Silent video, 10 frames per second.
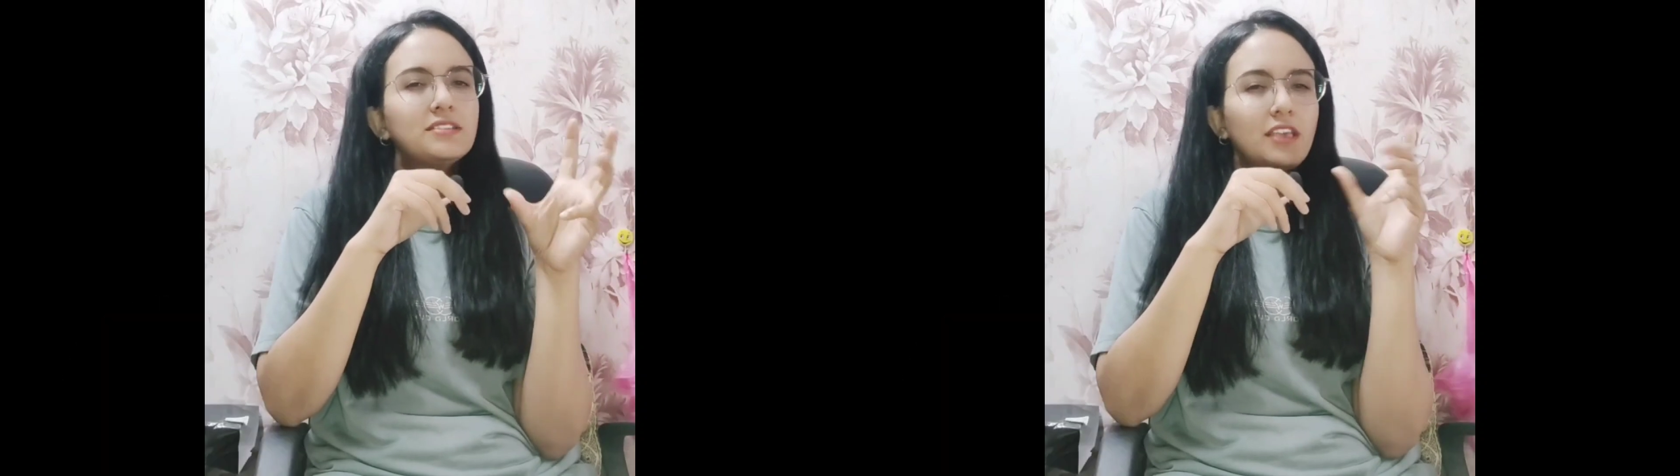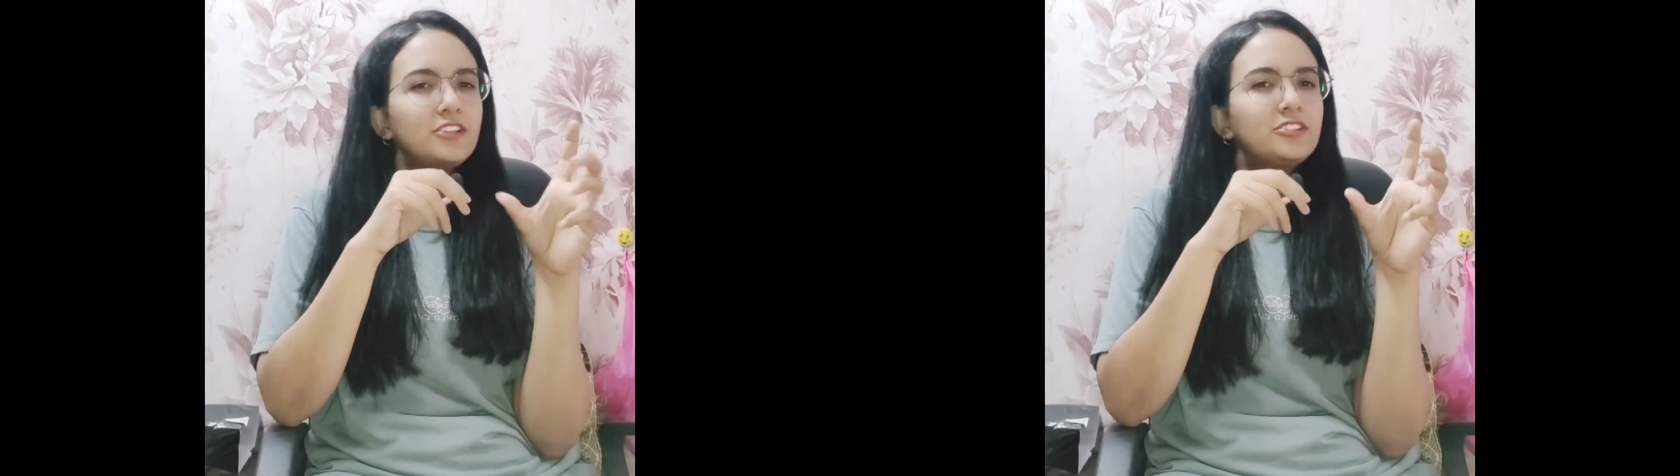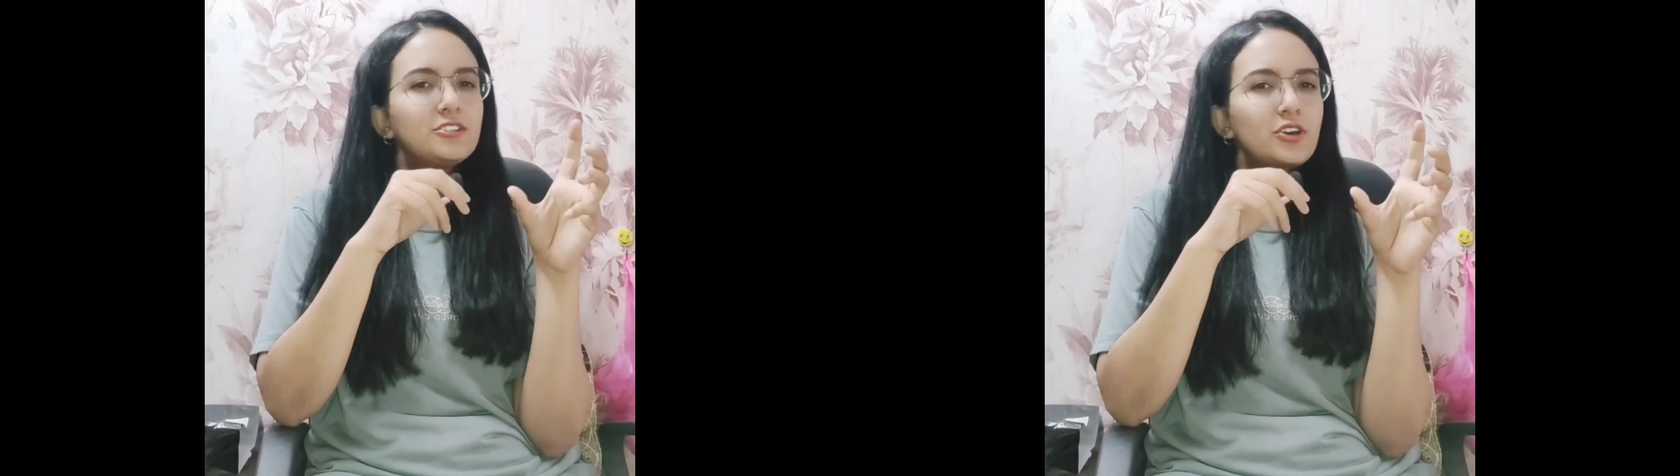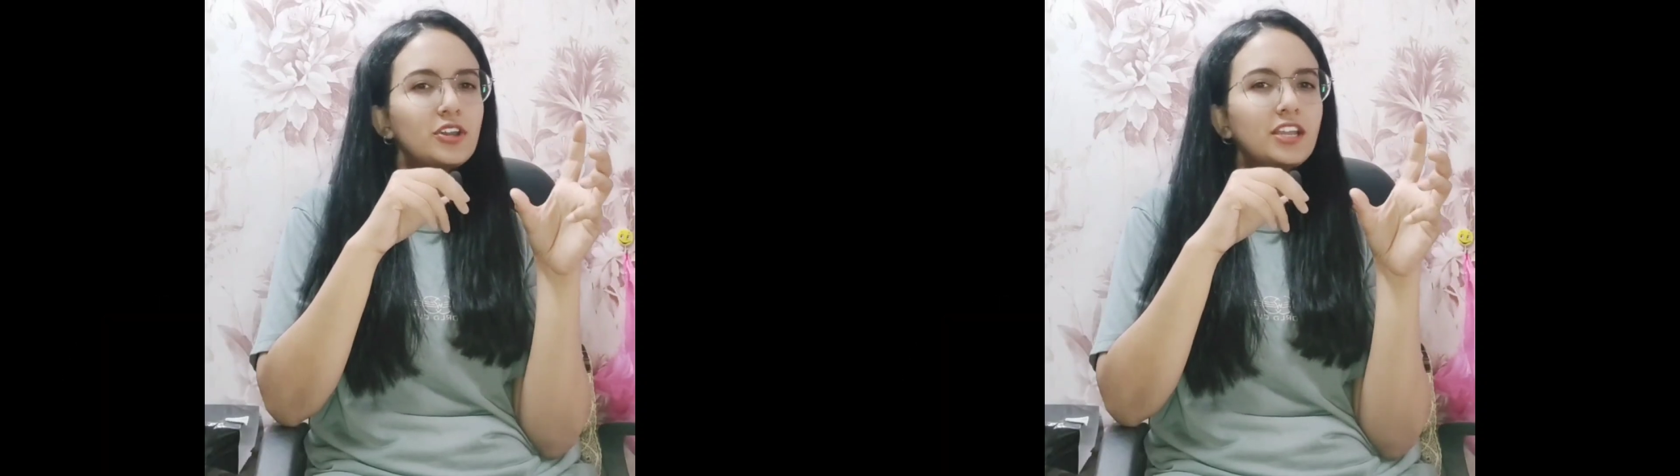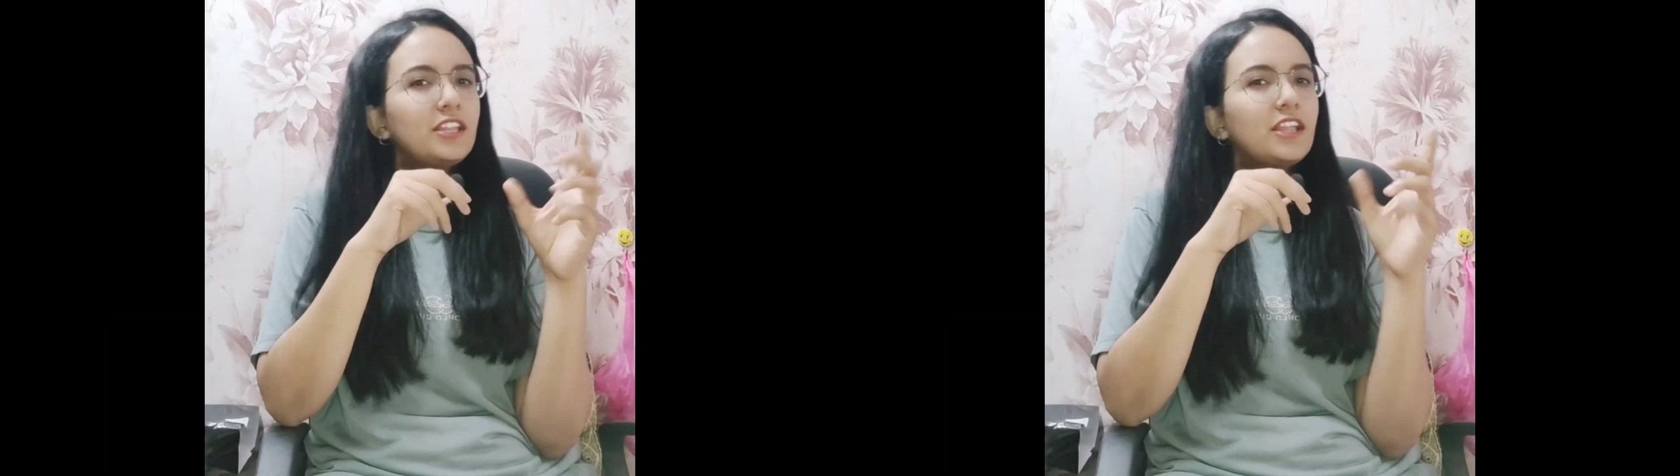एक चीज़ और
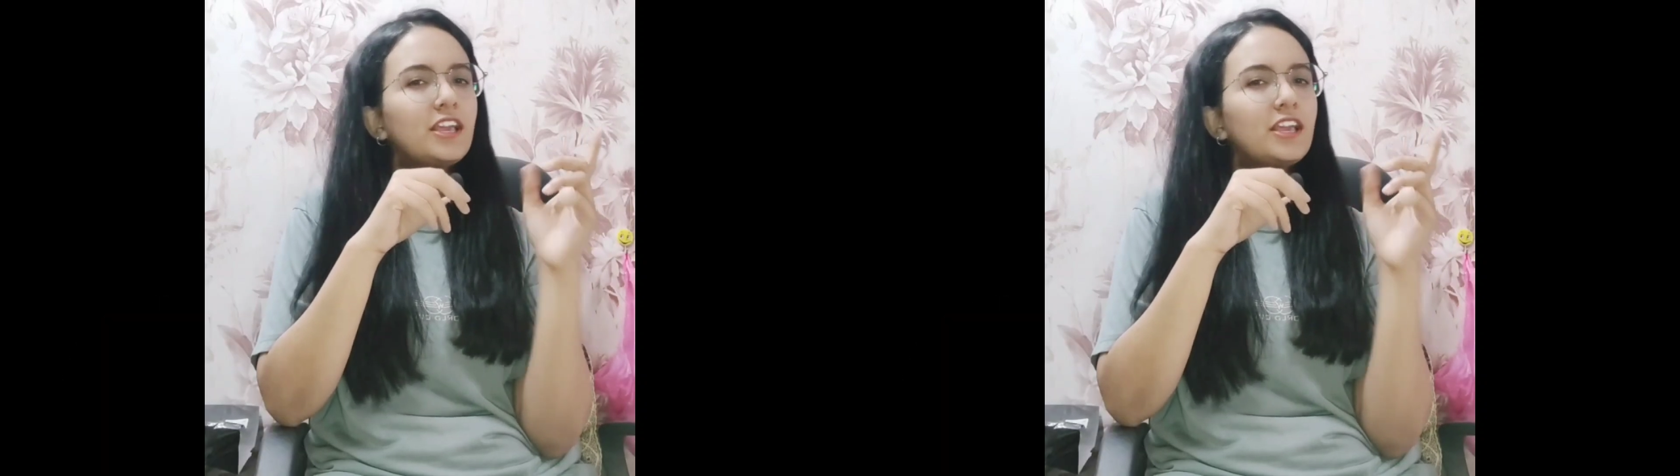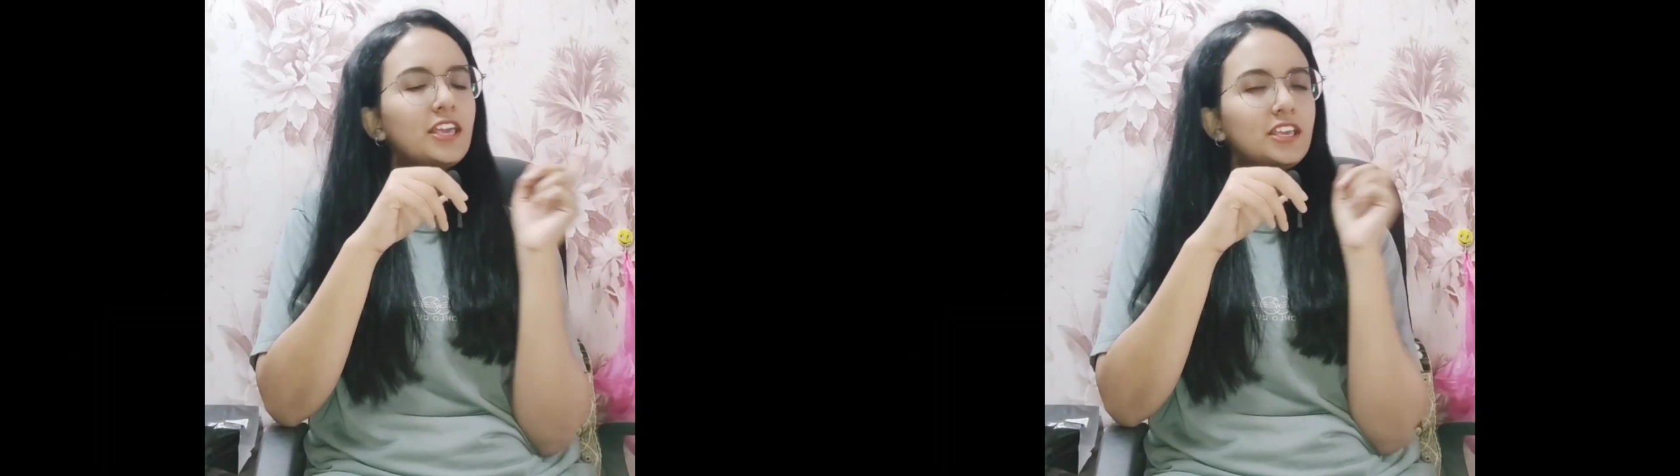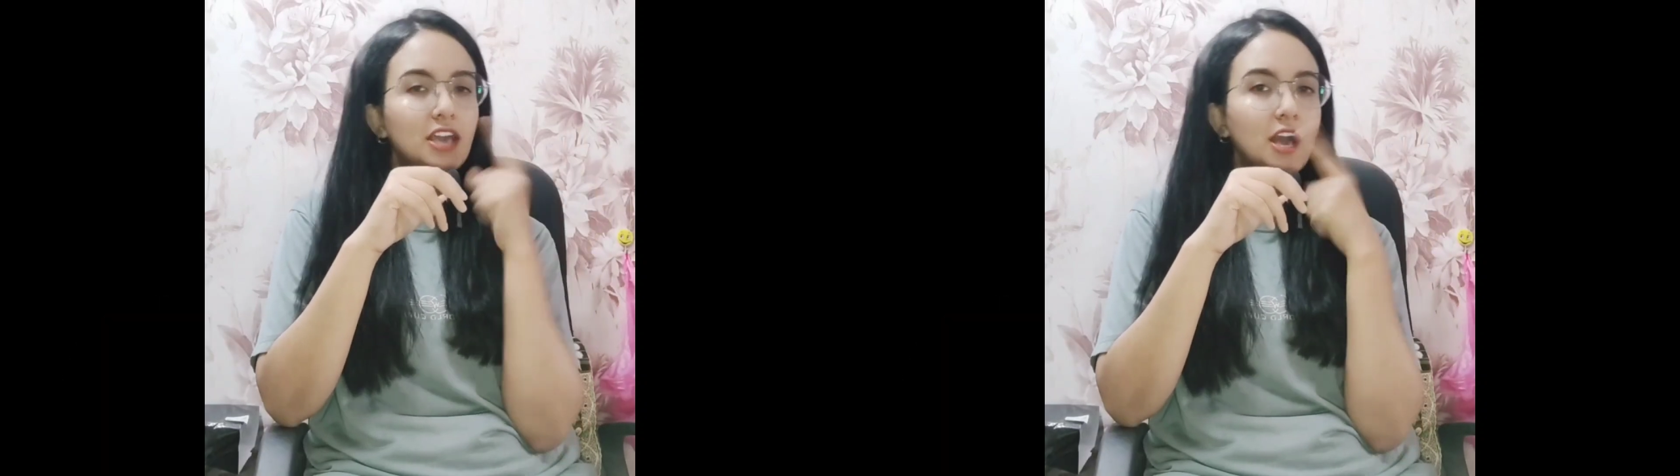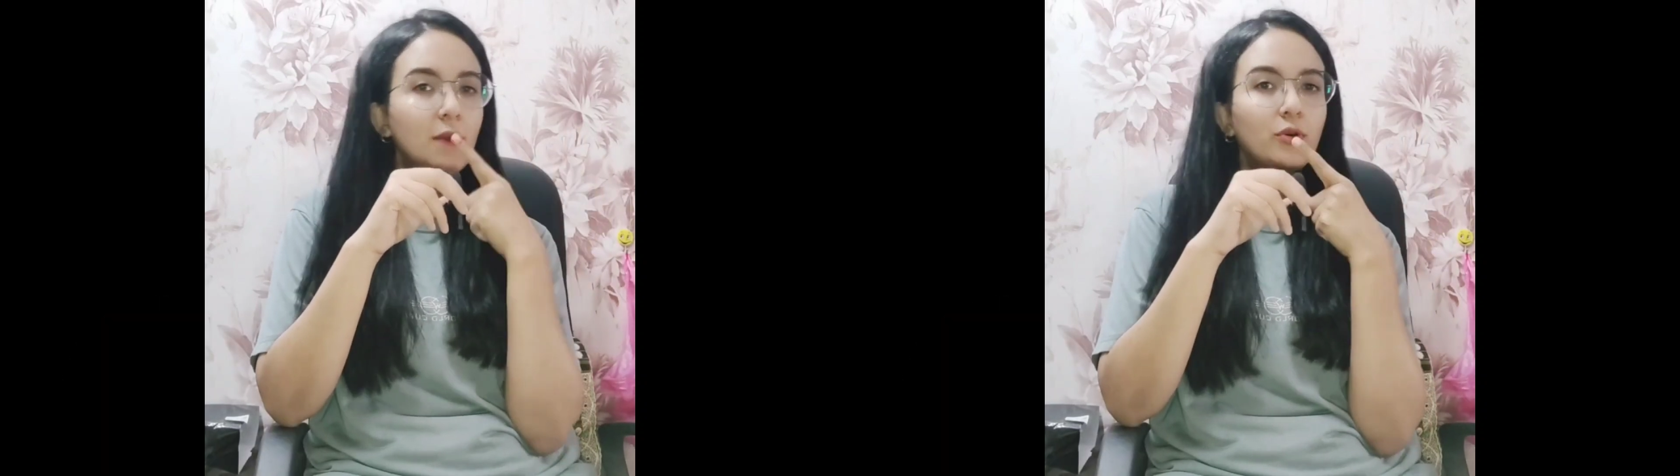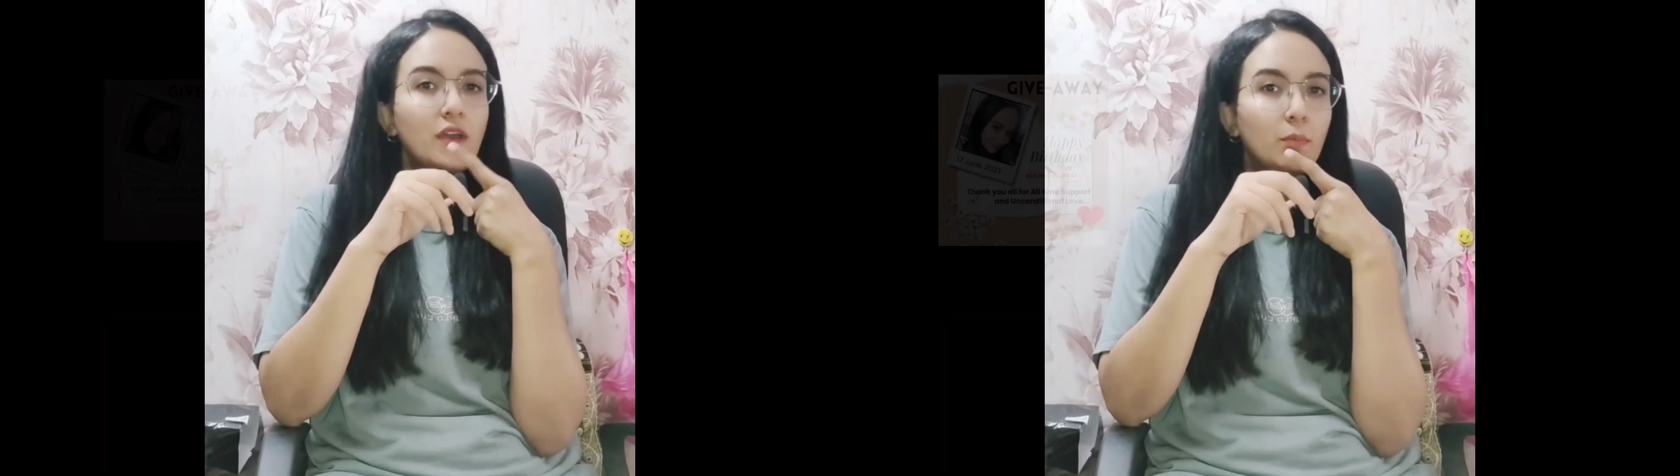करनी रहेगी ये आपको यहाँ